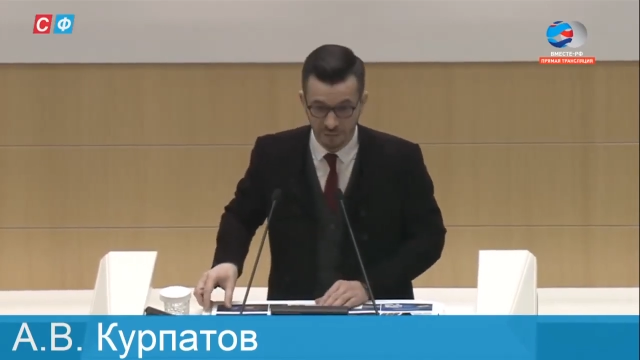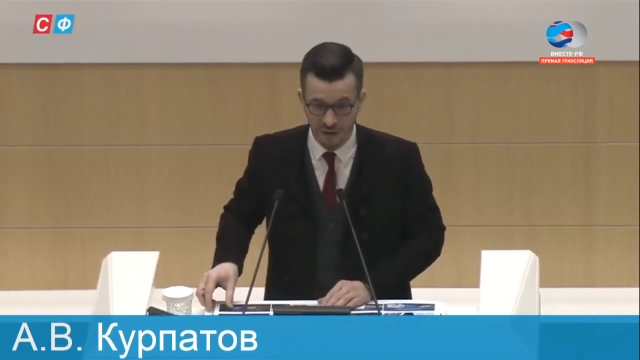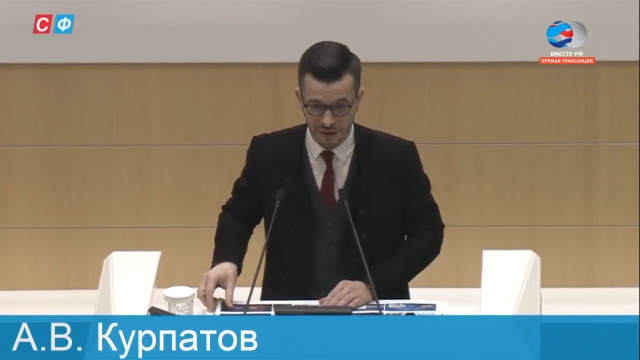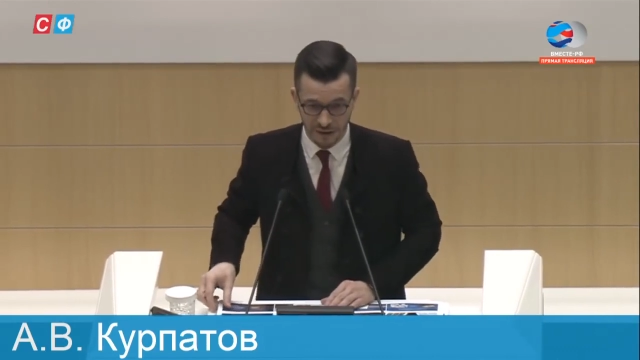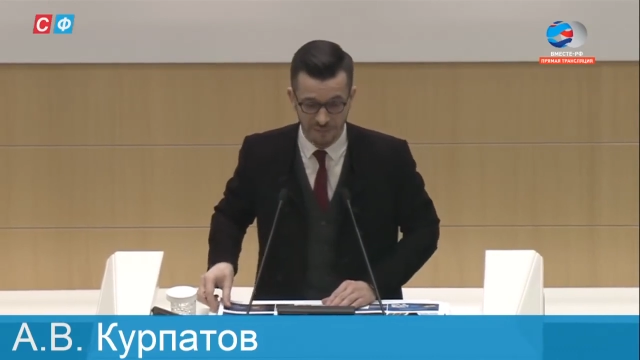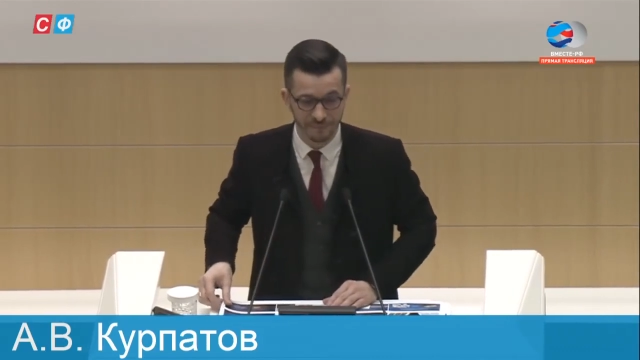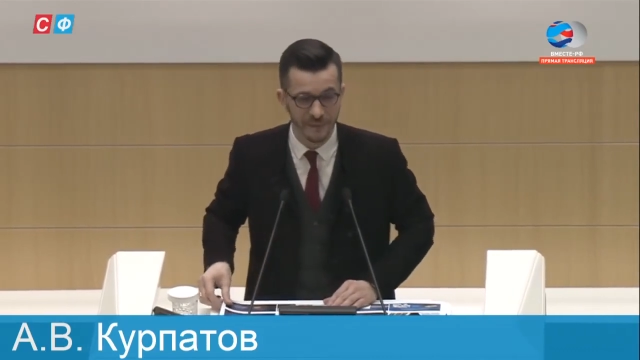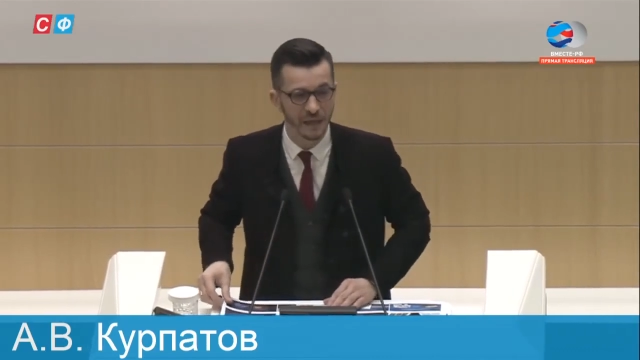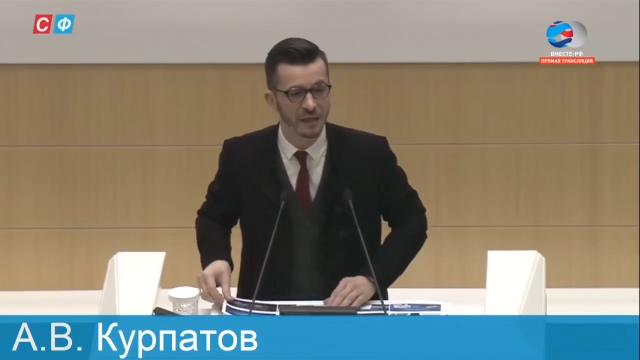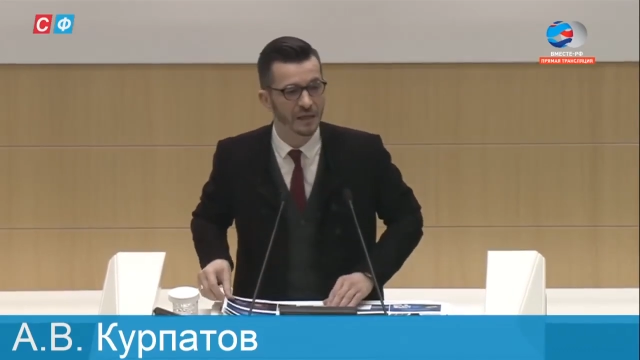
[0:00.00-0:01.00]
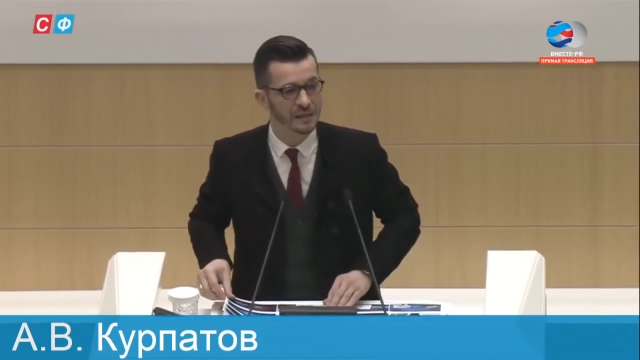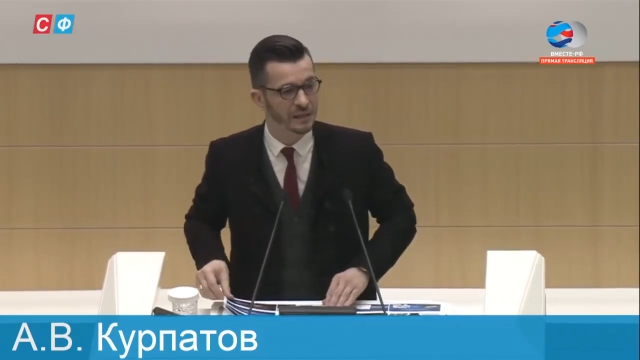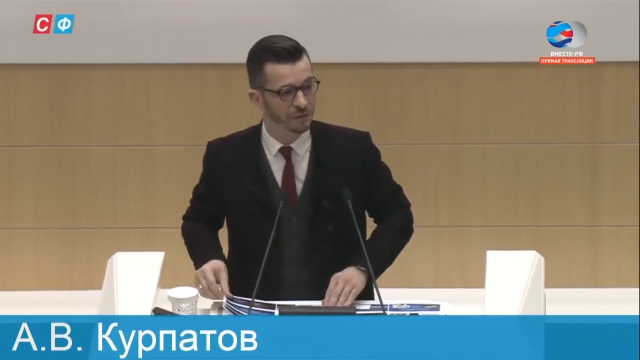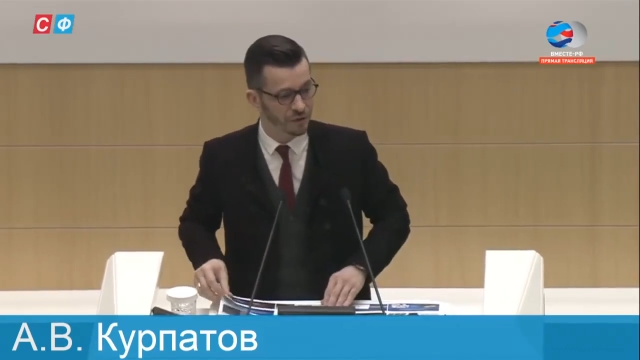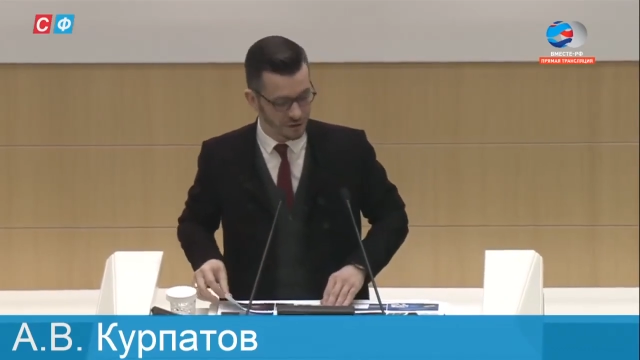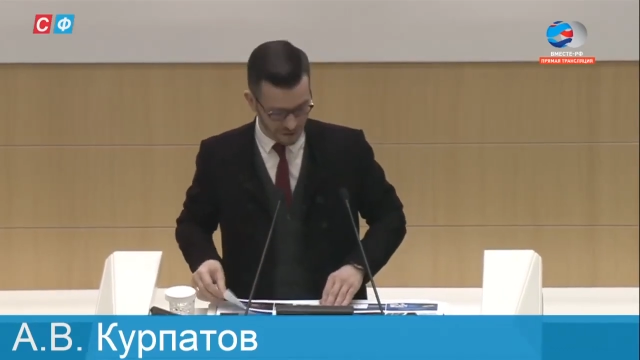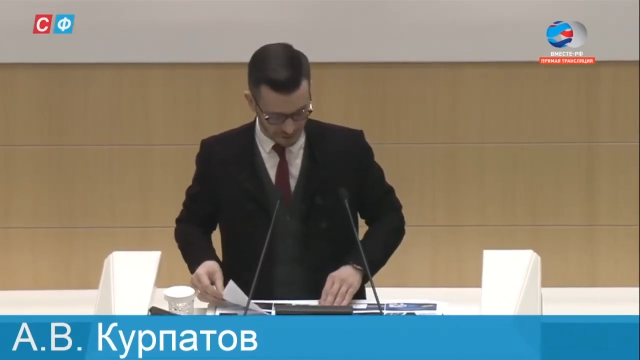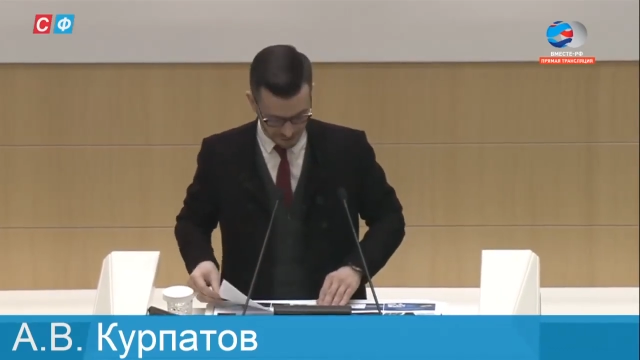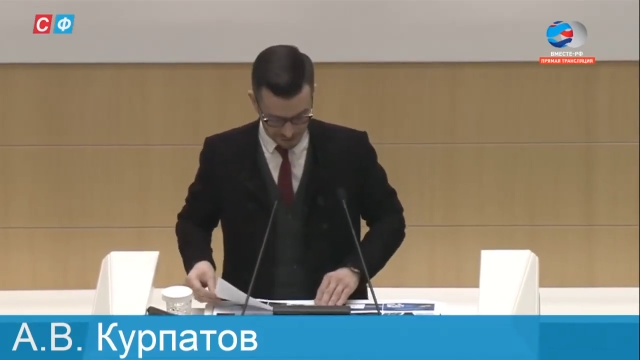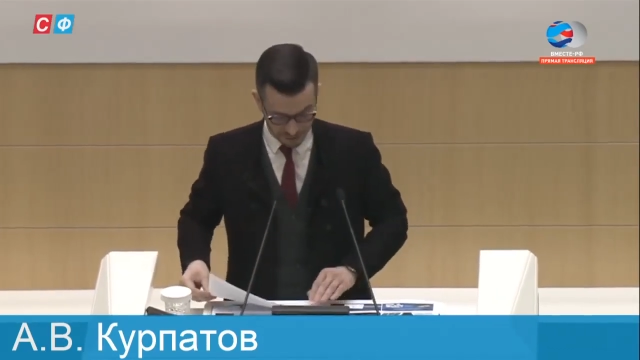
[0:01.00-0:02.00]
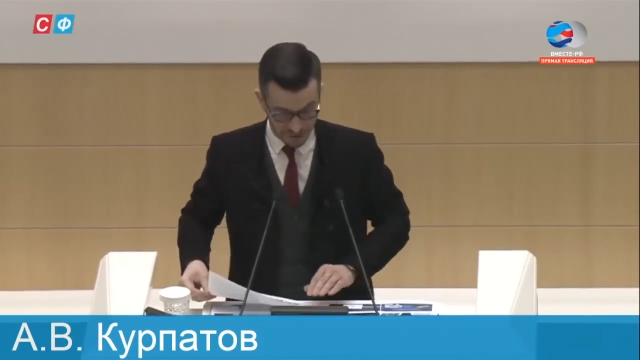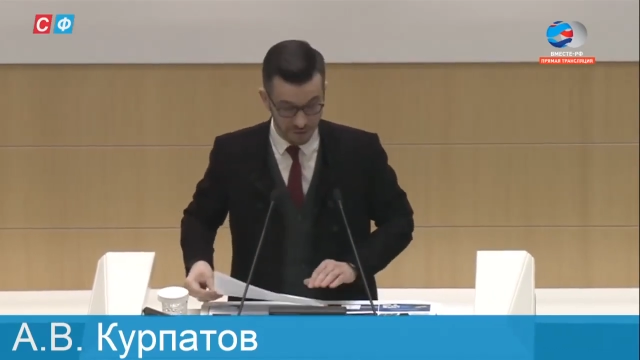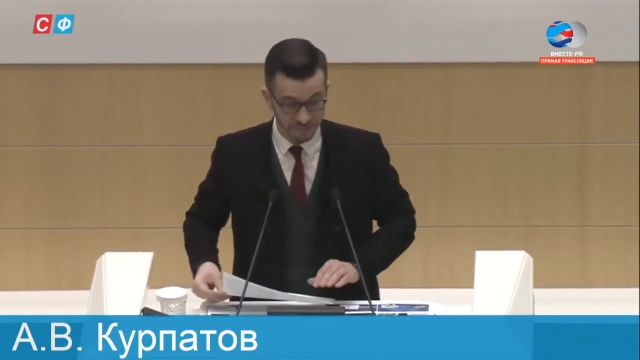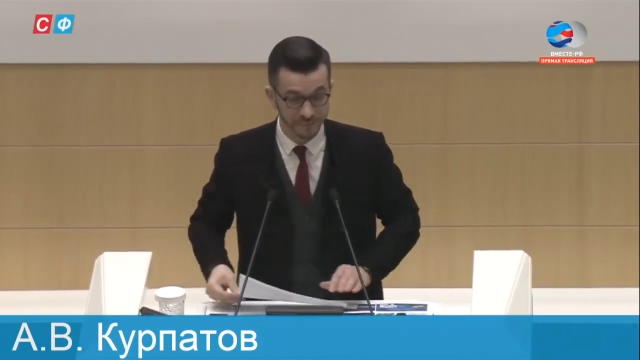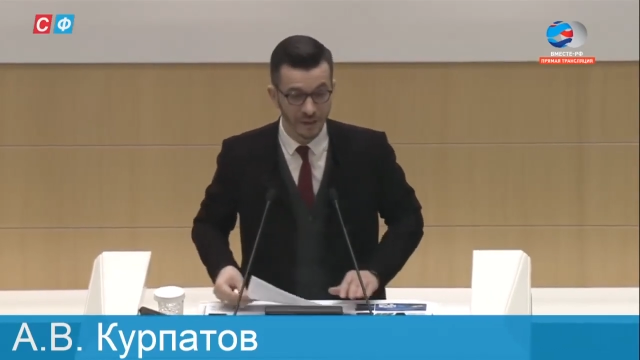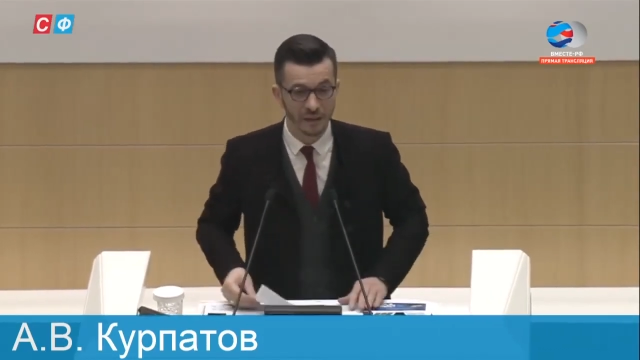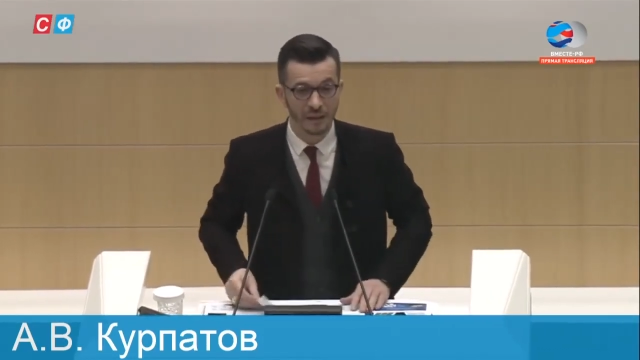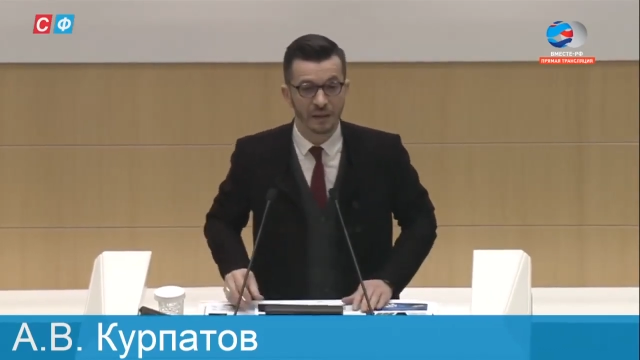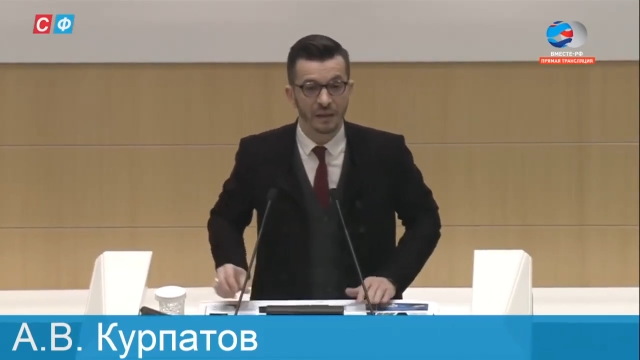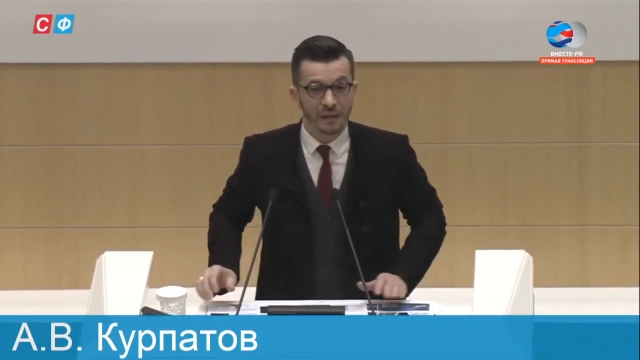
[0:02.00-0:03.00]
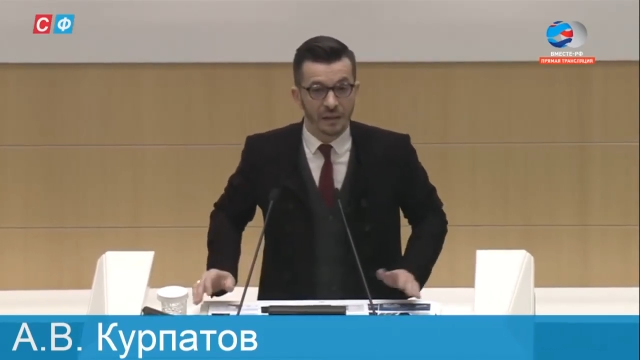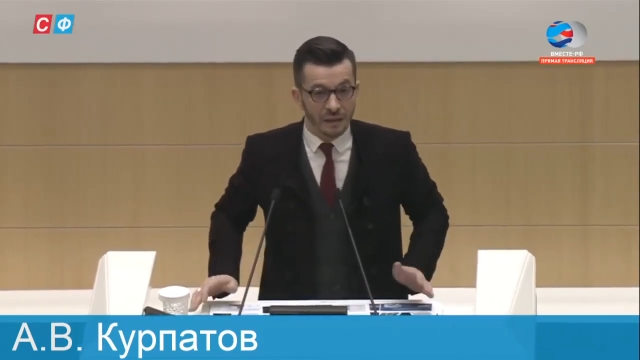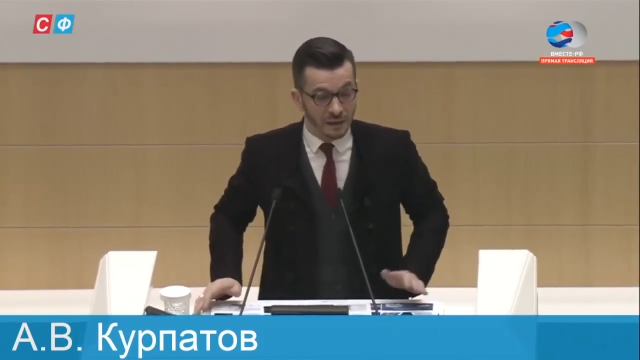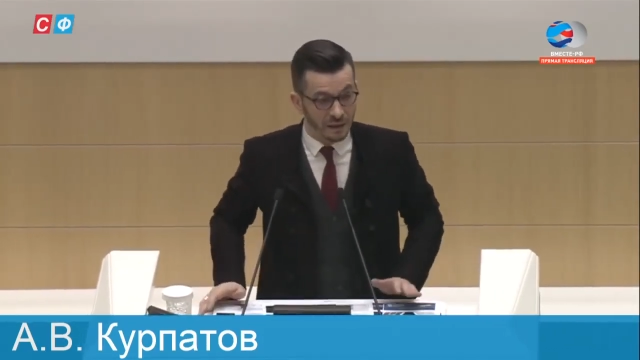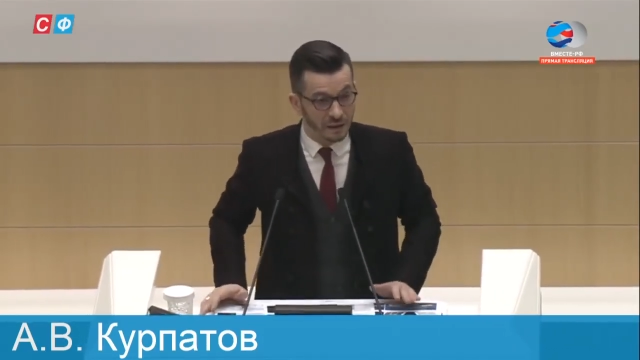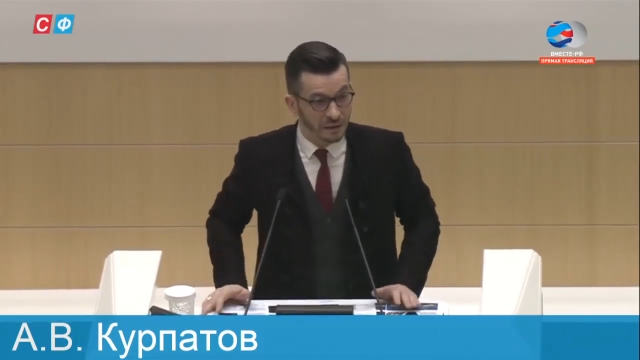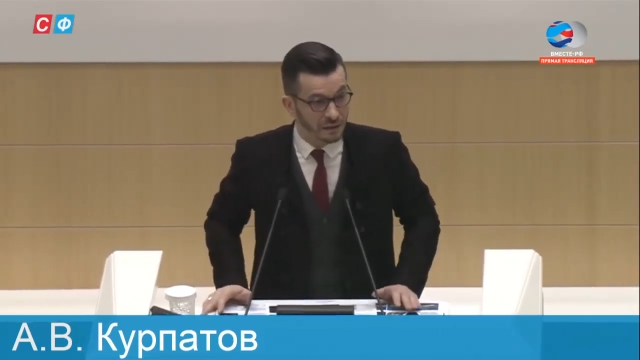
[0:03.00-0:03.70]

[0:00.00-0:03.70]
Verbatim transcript: мысли. Следующий слайд, пожалуйста. Э,